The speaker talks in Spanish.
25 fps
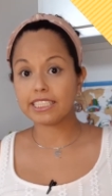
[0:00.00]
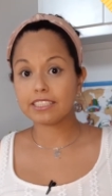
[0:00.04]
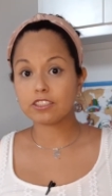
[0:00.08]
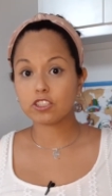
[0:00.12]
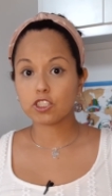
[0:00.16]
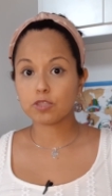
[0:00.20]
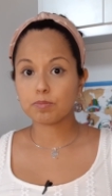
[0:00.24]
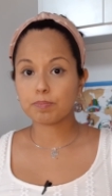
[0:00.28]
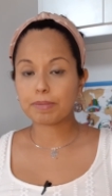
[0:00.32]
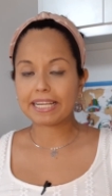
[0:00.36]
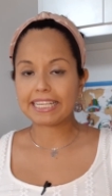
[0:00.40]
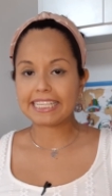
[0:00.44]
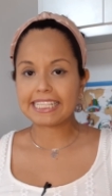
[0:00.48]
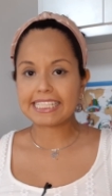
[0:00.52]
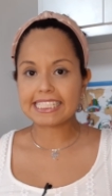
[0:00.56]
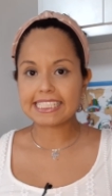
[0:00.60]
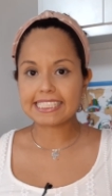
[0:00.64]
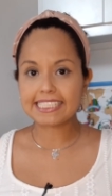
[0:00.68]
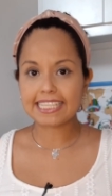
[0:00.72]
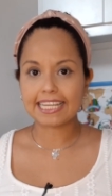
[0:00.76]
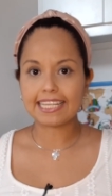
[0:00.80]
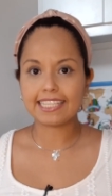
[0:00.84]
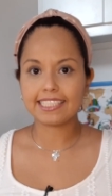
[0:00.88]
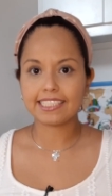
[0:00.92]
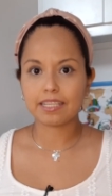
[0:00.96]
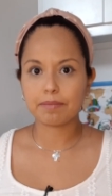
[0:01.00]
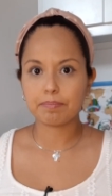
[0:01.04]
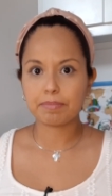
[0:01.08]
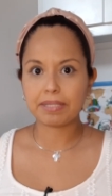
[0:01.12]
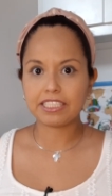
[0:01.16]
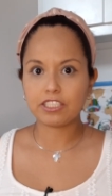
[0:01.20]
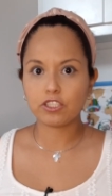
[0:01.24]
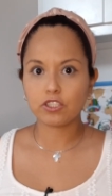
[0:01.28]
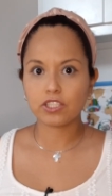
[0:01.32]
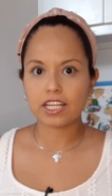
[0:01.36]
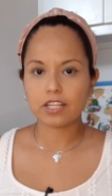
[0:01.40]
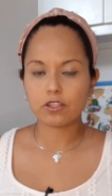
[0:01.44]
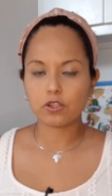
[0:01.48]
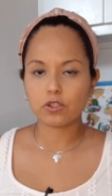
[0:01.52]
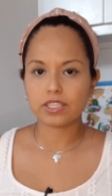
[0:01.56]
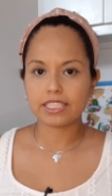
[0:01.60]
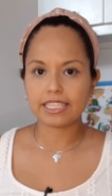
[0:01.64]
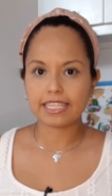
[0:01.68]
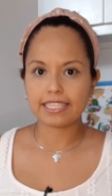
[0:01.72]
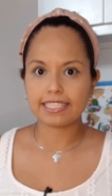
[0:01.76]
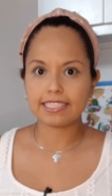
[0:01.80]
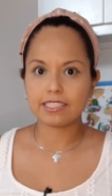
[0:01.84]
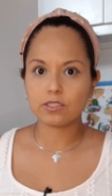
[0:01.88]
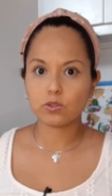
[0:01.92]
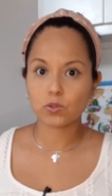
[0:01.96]
estos países que les he mencionado
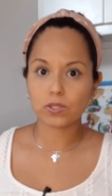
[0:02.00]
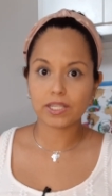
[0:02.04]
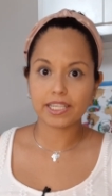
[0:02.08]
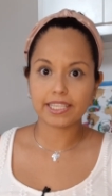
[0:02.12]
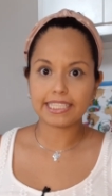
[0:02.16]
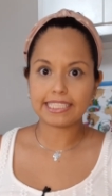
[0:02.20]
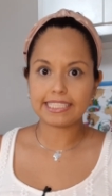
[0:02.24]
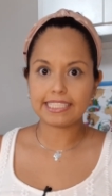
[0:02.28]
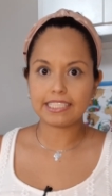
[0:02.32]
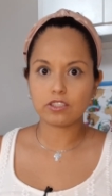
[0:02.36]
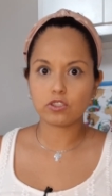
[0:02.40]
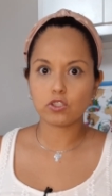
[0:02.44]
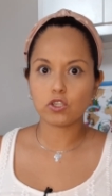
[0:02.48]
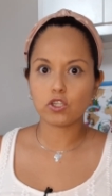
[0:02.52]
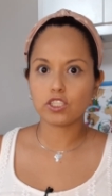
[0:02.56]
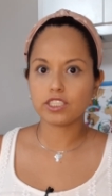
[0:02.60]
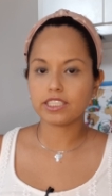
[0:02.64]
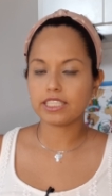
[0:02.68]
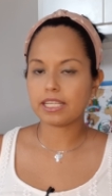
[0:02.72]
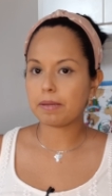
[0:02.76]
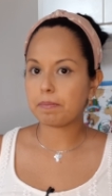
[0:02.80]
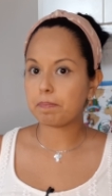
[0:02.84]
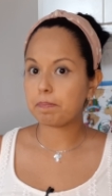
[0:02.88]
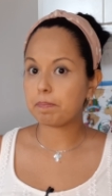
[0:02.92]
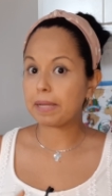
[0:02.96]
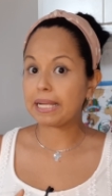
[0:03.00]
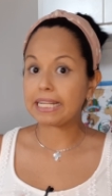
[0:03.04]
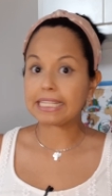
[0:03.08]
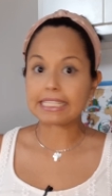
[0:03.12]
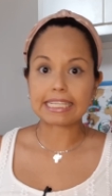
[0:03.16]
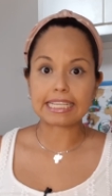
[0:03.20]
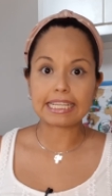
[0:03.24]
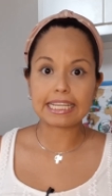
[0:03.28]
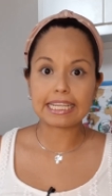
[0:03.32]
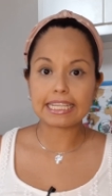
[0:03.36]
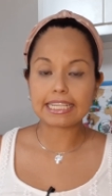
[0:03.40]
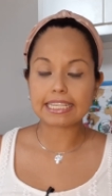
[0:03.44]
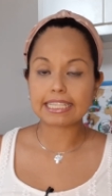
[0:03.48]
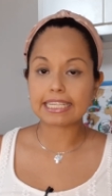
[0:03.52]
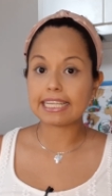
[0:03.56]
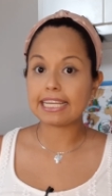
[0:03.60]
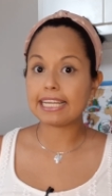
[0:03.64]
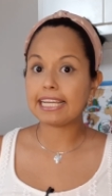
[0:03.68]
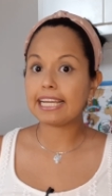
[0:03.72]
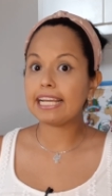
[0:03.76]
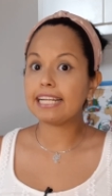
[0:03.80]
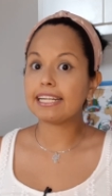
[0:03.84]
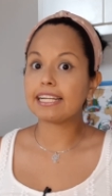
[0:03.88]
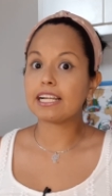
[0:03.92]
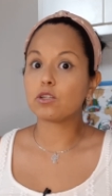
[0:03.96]
tienen sus requisitos de PCR,
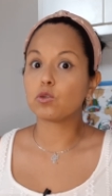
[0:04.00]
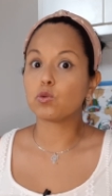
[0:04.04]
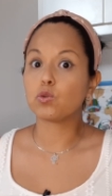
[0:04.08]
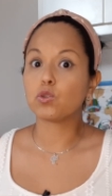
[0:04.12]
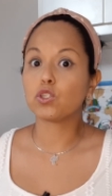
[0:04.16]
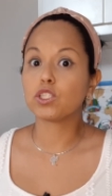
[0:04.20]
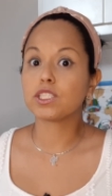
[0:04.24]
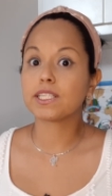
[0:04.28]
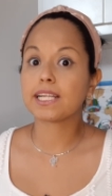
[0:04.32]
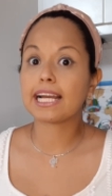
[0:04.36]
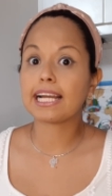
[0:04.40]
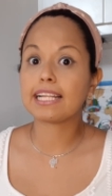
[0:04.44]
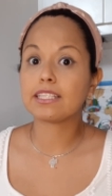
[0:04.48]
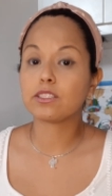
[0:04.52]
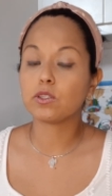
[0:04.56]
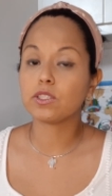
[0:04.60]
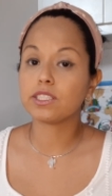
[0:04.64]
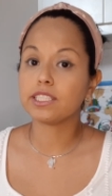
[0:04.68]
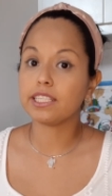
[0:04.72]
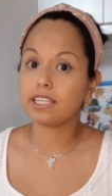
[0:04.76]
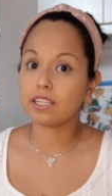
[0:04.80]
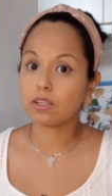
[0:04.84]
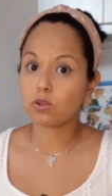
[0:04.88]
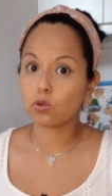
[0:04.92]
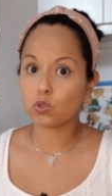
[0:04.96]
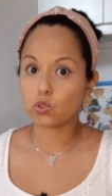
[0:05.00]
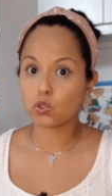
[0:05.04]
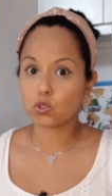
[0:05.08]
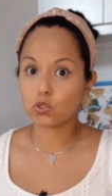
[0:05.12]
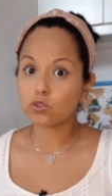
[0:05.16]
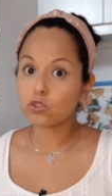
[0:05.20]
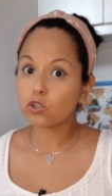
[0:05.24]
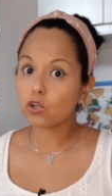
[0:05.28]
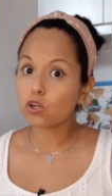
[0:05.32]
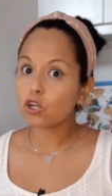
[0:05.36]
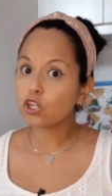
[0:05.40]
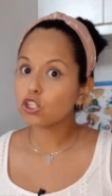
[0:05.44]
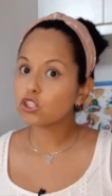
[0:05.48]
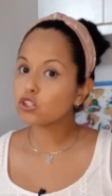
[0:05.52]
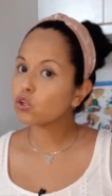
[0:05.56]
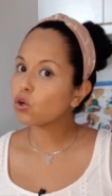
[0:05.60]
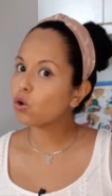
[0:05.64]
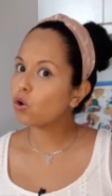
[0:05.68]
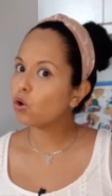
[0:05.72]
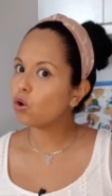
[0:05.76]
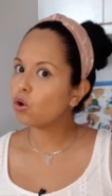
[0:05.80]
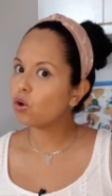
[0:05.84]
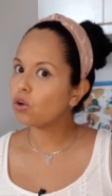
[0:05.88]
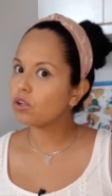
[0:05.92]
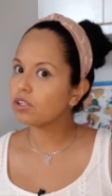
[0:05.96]
en algunos casos incluso dos
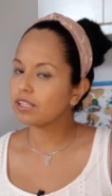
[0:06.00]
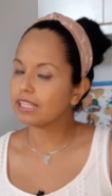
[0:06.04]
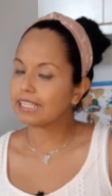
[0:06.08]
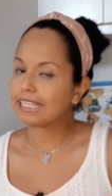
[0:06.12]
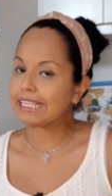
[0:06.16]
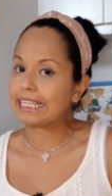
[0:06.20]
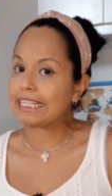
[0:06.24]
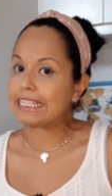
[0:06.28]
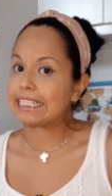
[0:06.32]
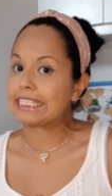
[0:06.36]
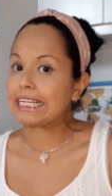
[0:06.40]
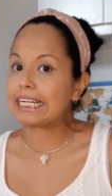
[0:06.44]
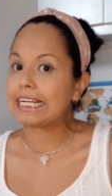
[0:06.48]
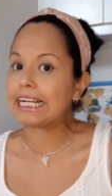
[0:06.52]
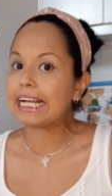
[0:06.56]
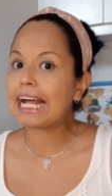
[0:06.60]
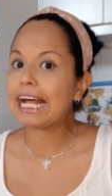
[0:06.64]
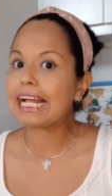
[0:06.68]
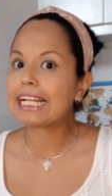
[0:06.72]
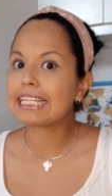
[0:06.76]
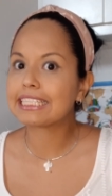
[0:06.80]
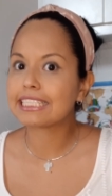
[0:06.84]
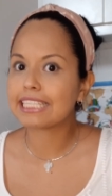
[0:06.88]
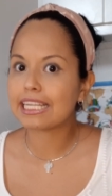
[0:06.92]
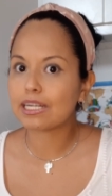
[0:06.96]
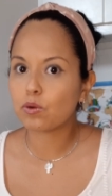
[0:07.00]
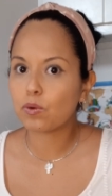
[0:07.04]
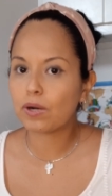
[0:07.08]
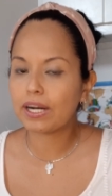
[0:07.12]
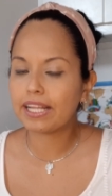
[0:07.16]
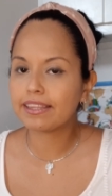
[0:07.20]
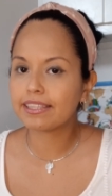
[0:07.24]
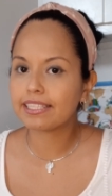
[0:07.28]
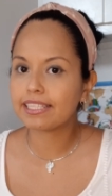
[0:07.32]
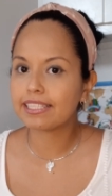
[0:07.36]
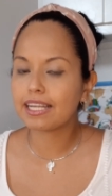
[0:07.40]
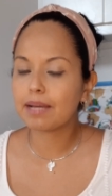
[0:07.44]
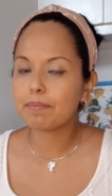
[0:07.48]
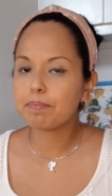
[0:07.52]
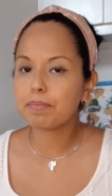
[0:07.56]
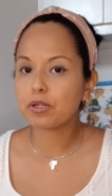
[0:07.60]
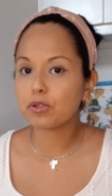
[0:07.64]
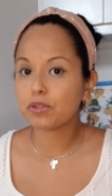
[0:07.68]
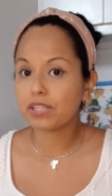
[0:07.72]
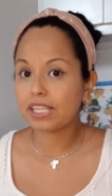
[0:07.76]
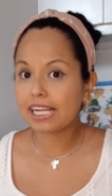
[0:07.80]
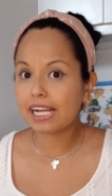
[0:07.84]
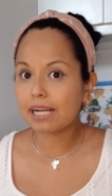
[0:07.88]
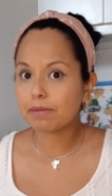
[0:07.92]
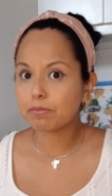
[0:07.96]
o quizá hasta cuarentena,
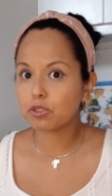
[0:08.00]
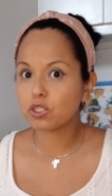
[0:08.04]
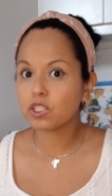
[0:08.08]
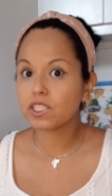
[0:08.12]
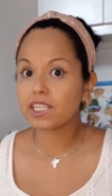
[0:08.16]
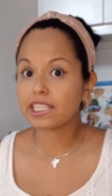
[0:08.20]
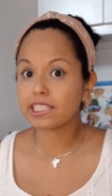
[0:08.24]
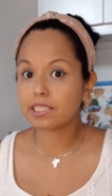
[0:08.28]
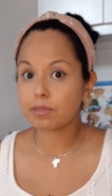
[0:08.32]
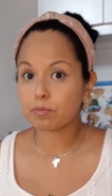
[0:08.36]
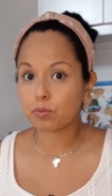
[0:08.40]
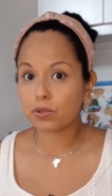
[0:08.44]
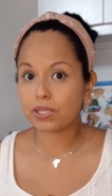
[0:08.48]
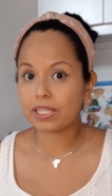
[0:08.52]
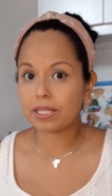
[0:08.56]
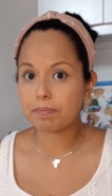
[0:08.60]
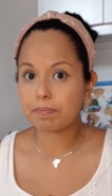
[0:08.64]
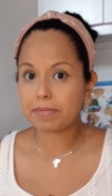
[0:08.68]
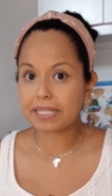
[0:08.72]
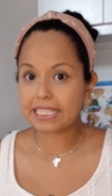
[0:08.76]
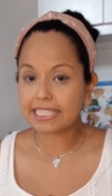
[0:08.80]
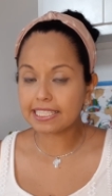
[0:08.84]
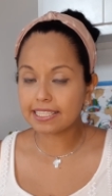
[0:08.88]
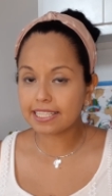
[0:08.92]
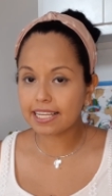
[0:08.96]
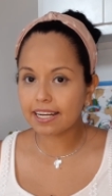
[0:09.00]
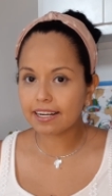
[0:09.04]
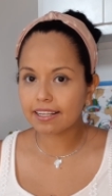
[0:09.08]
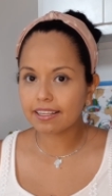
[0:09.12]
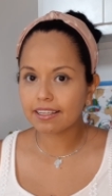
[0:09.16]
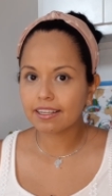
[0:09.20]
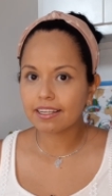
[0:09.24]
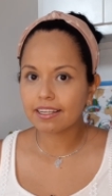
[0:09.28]
pero digamos que se pueden visitar.